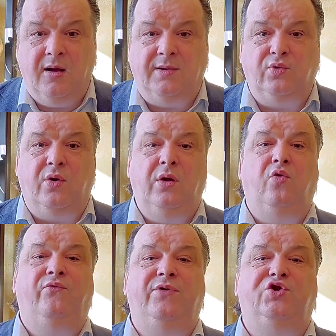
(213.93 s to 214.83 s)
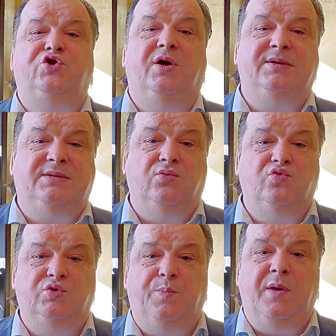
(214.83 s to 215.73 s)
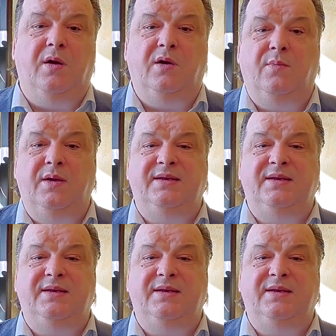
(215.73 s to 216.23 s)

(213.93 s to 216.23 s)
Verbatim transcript: который увенчался успехом,